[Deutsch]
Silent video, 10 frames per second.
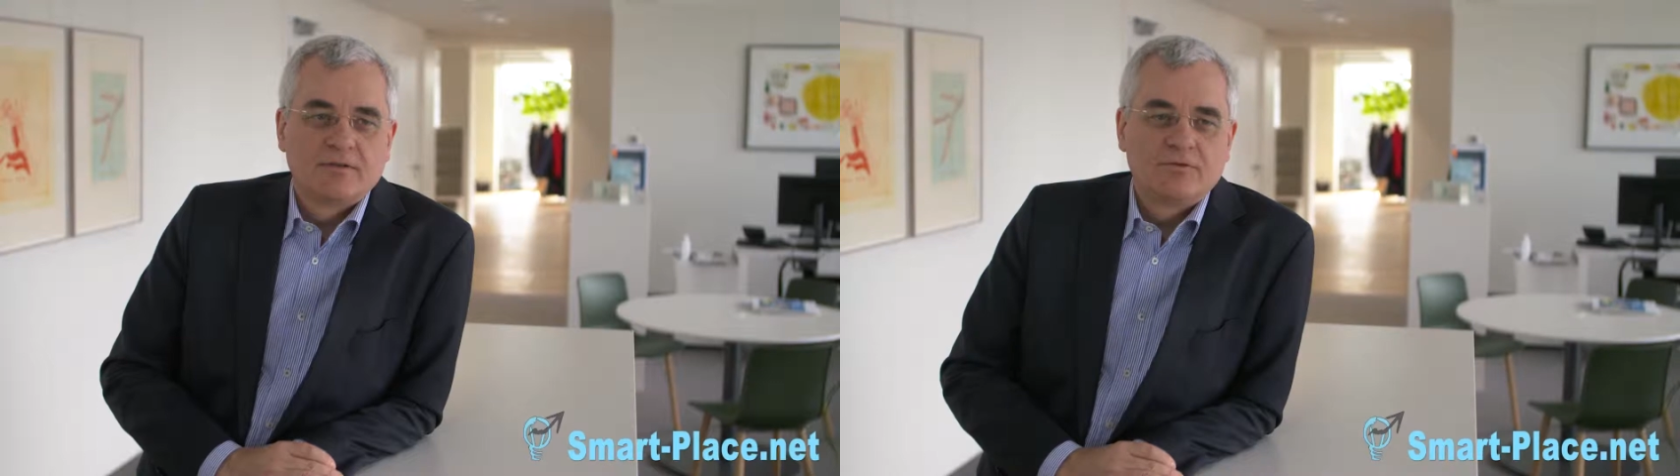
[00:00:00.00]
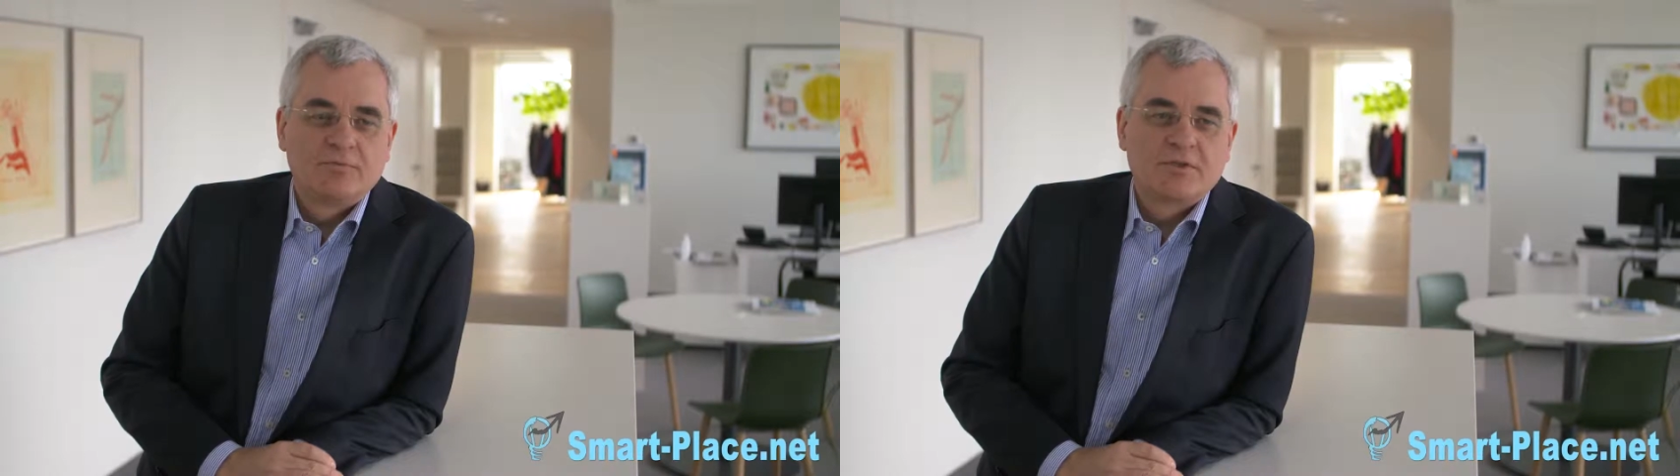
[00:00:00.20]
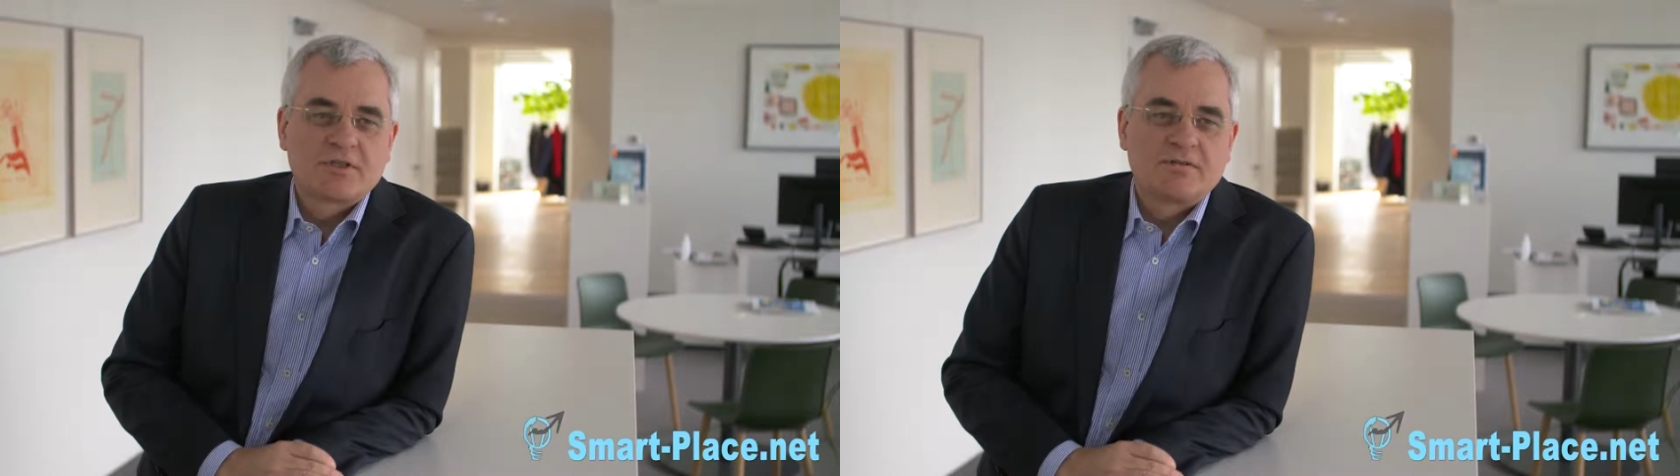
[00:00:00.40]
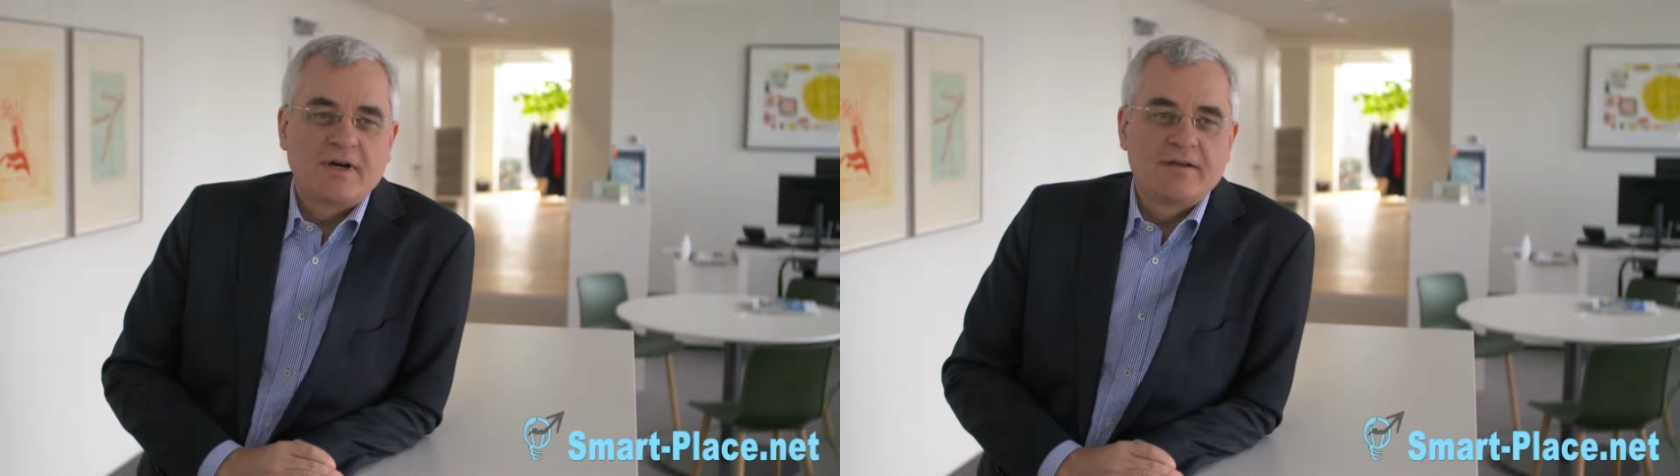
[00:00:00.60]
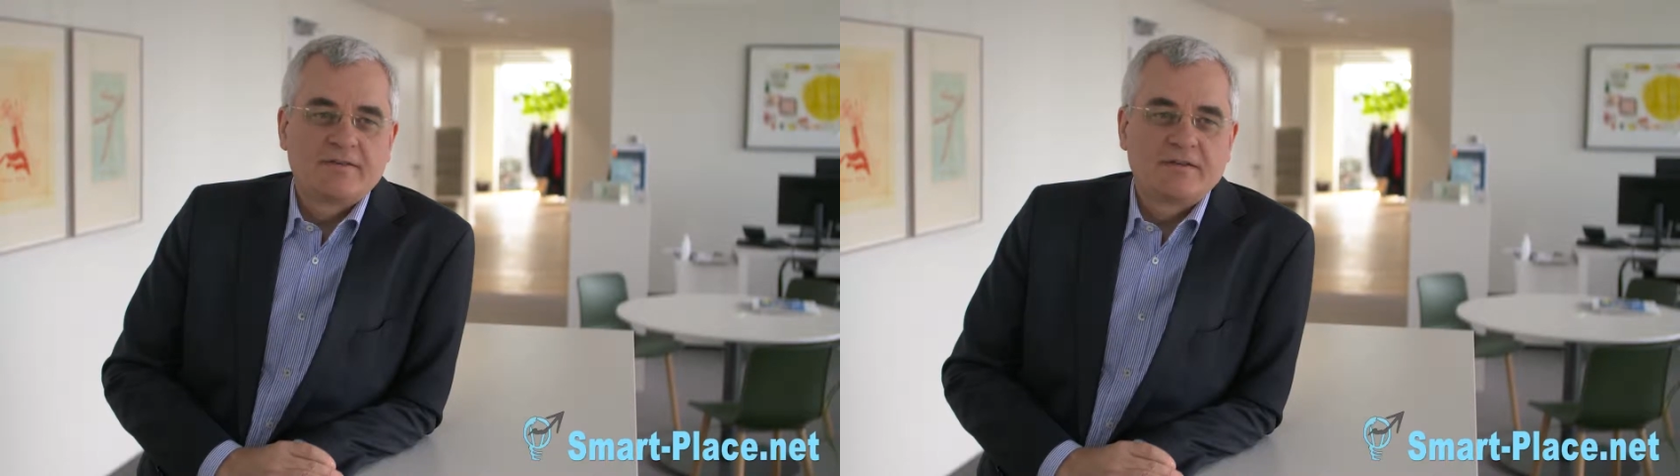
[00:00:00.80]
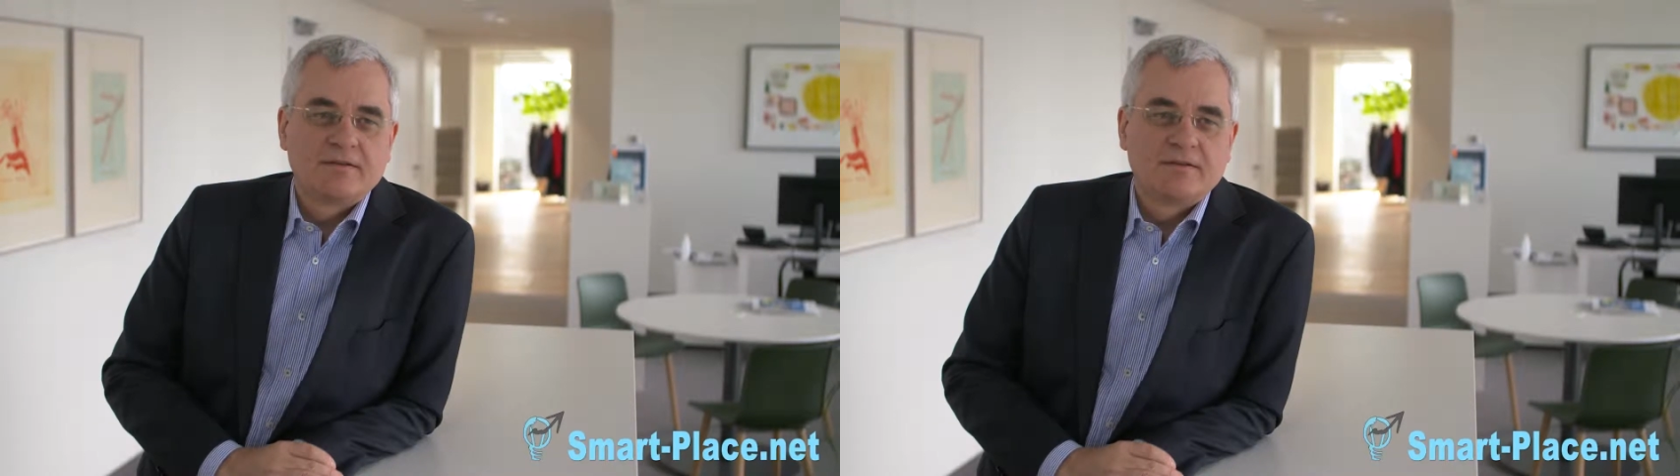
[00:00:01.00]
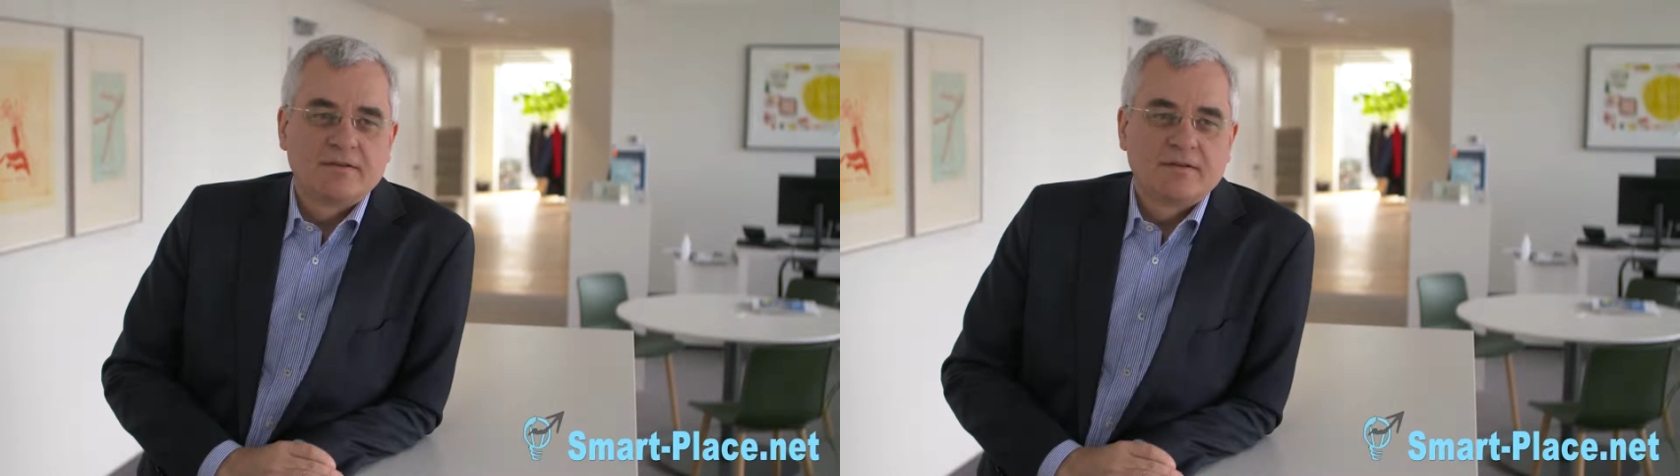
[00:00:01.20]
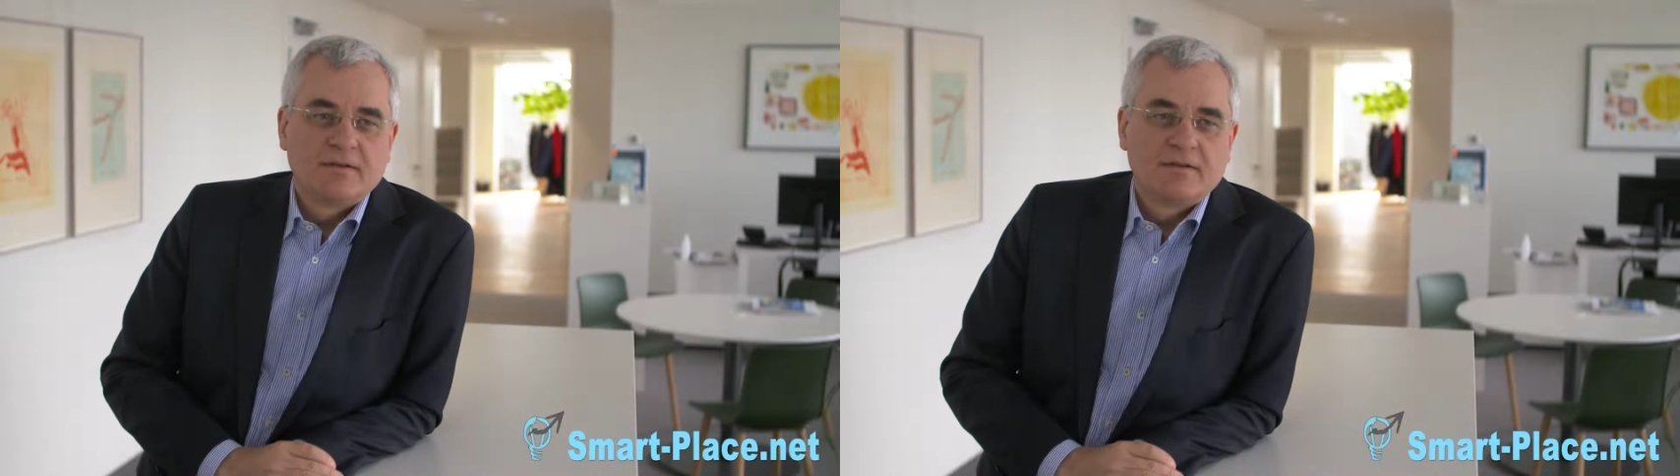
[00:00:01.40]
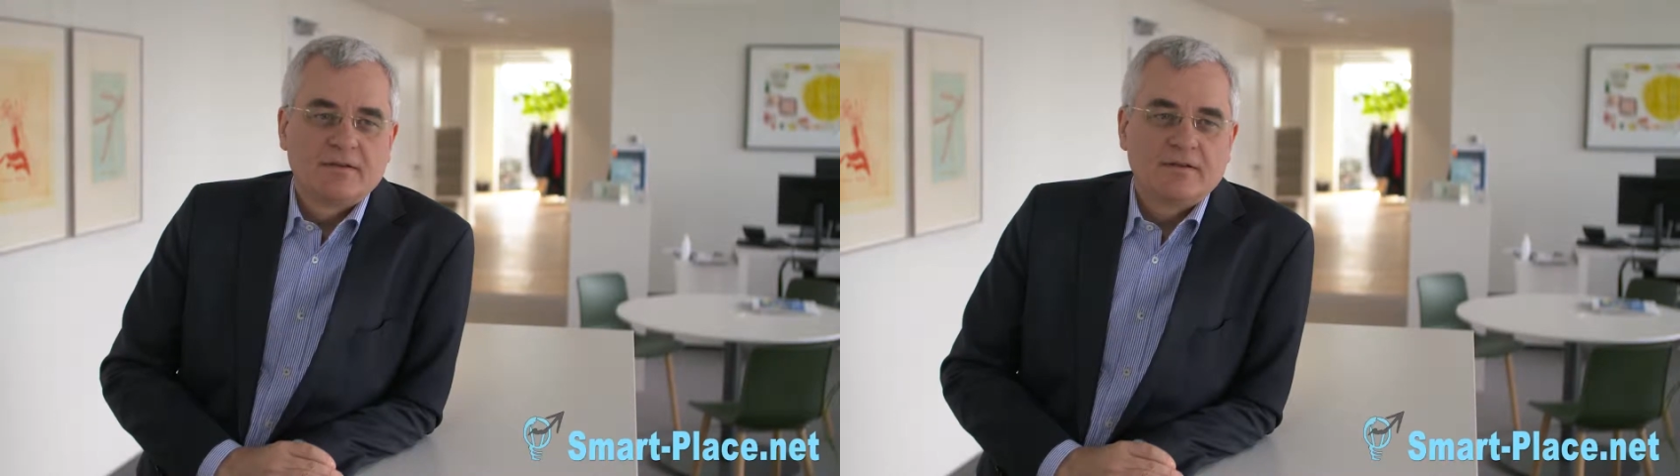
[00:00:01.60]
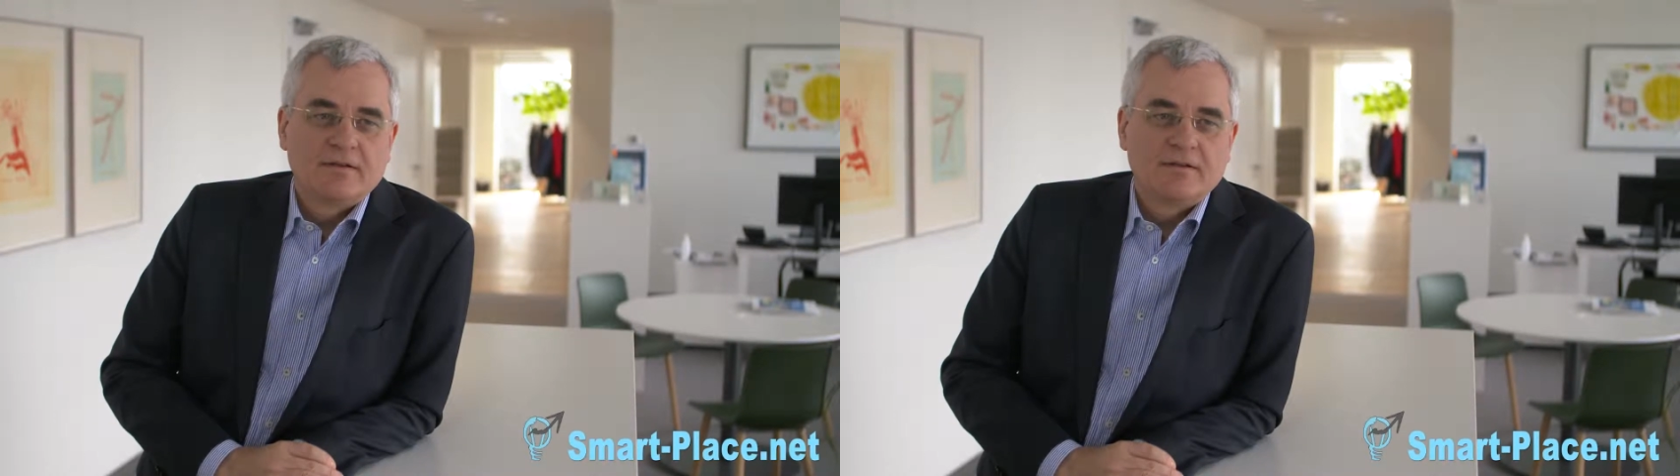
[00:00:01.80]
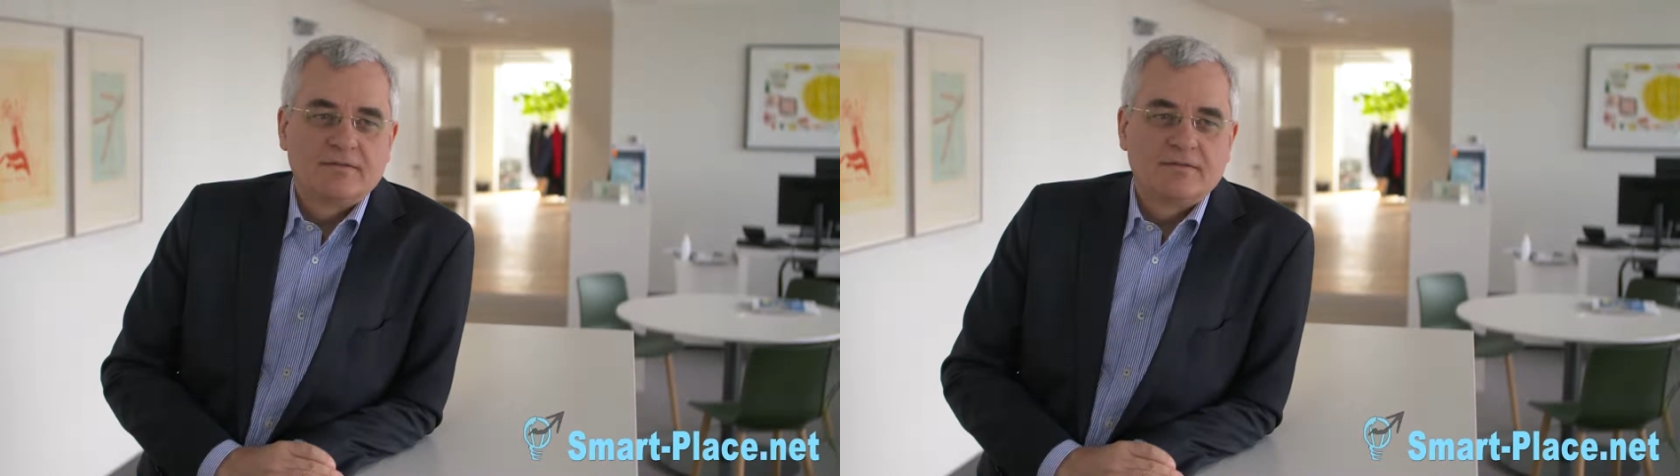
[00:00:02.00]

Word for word: Typischerweise äh,